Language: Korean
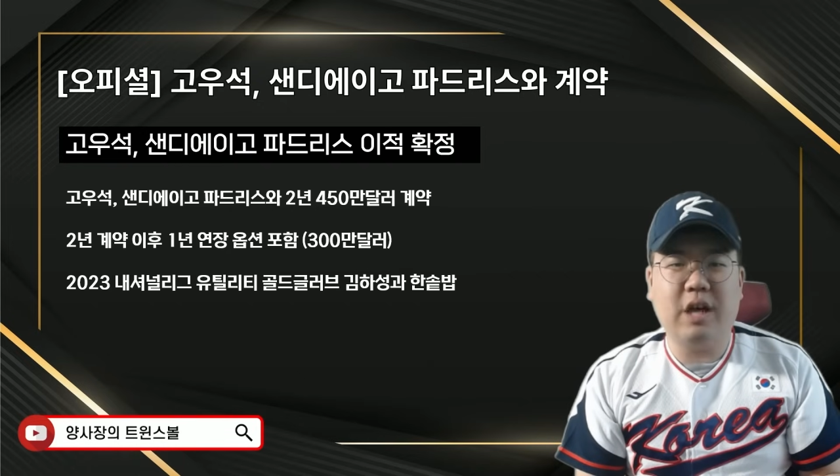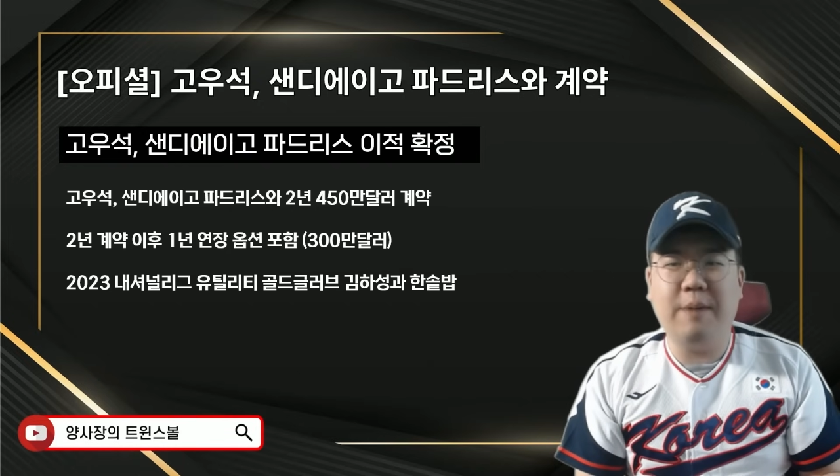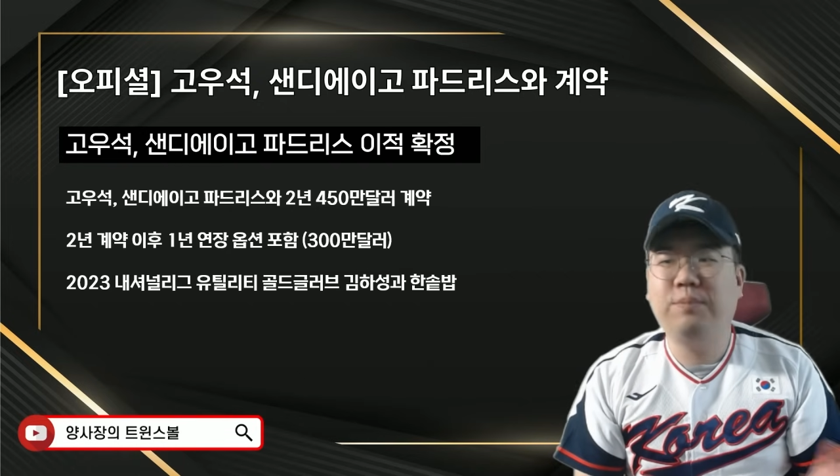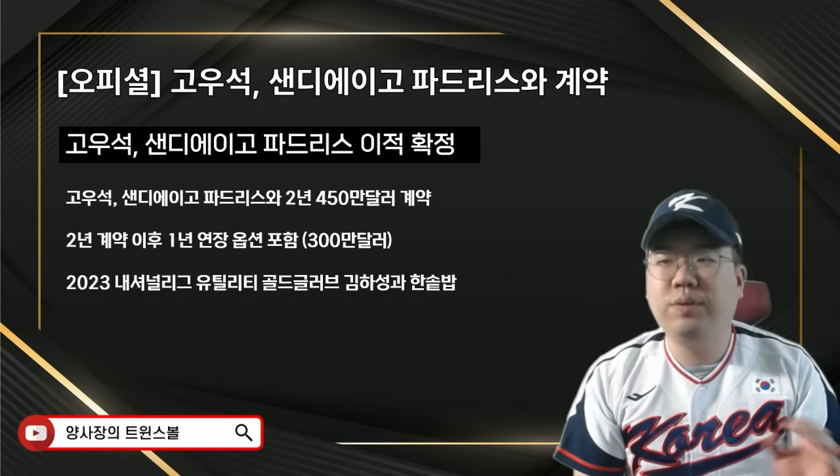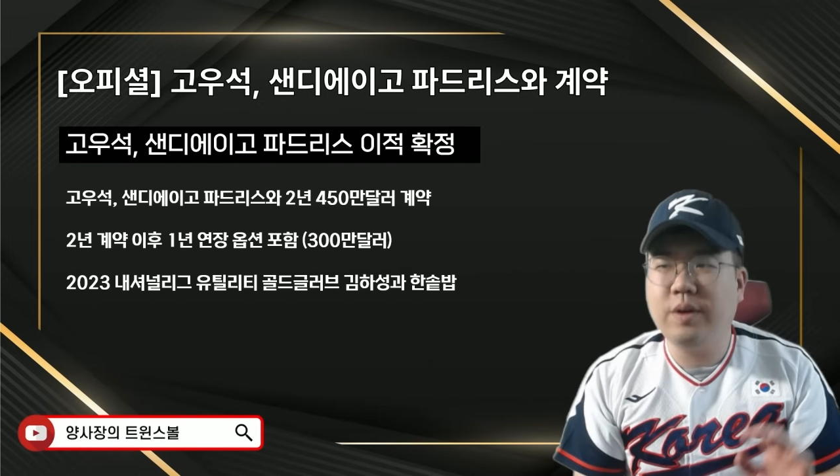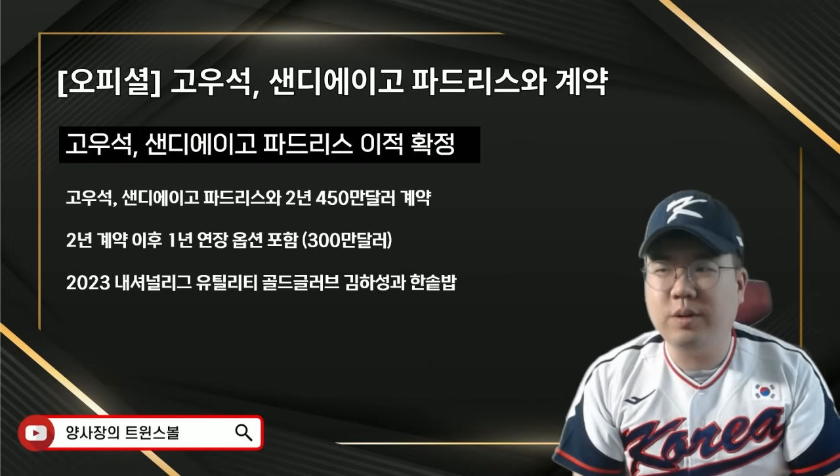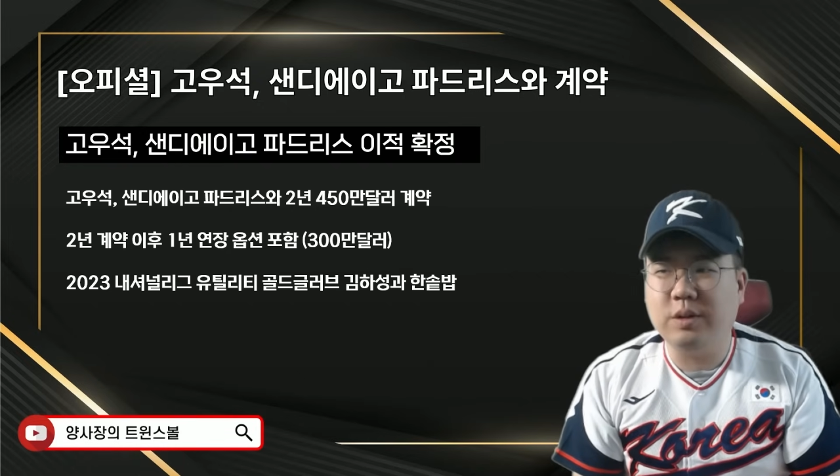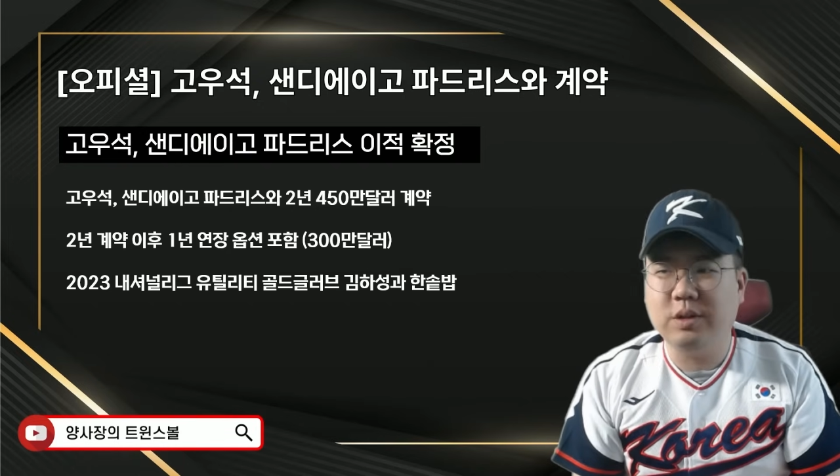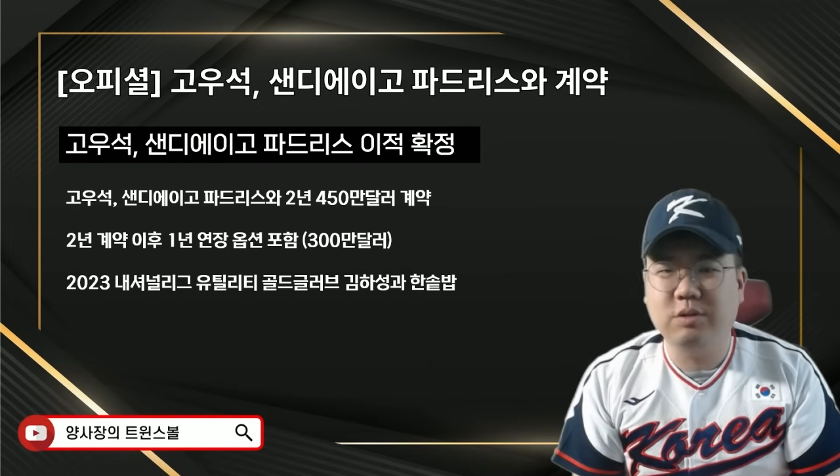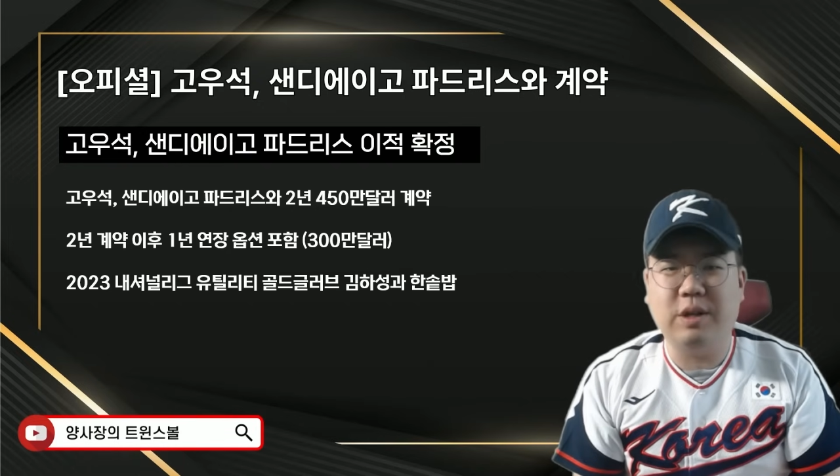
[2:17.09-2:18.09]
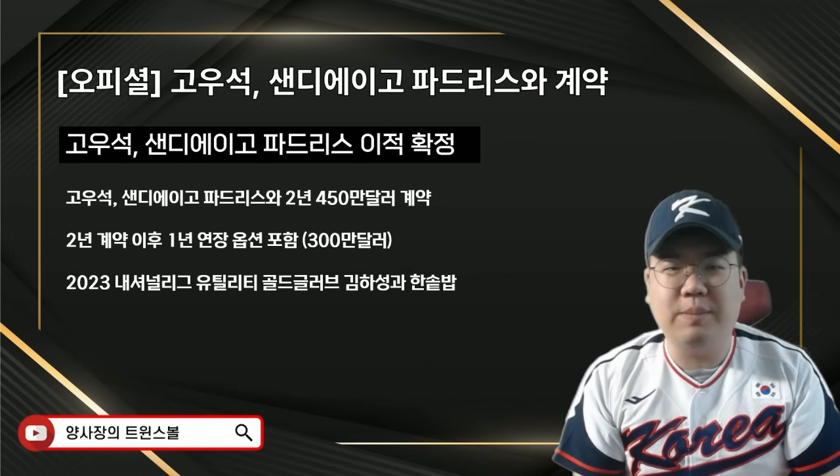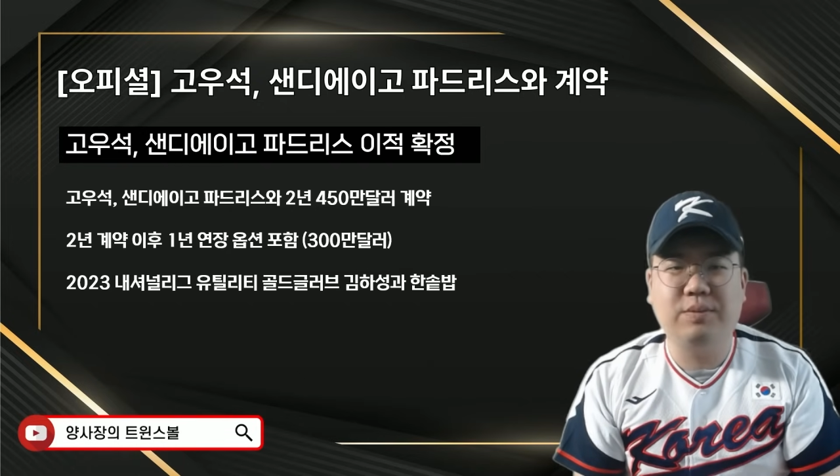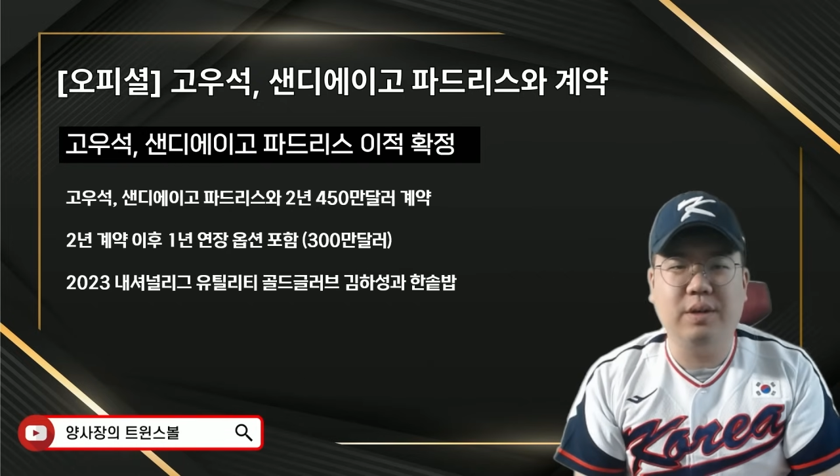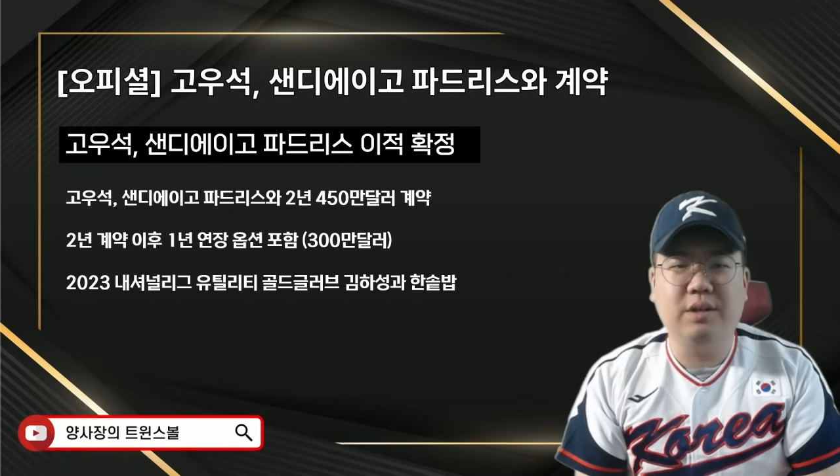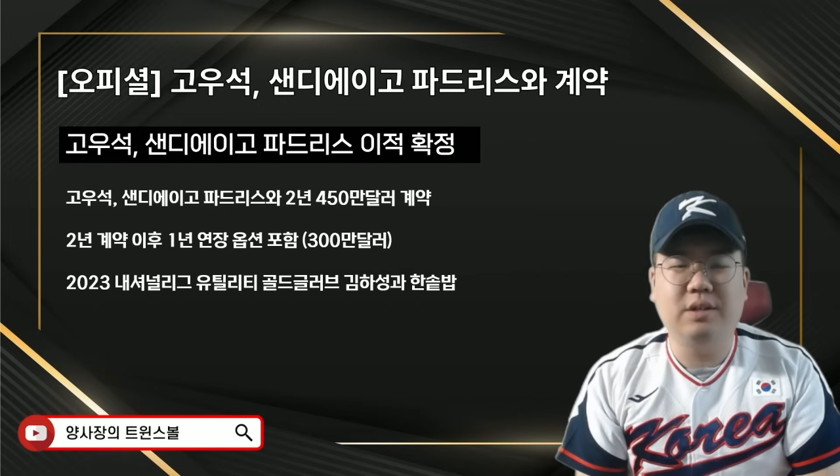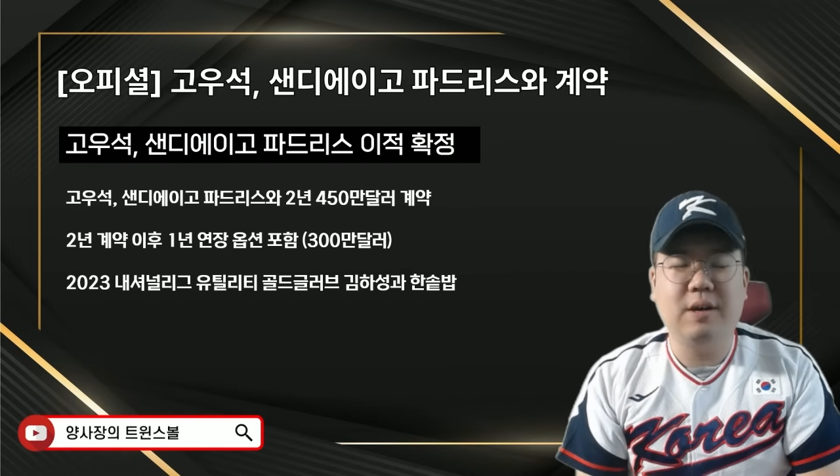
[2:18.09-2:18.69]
FA로 이 선수는 FA요.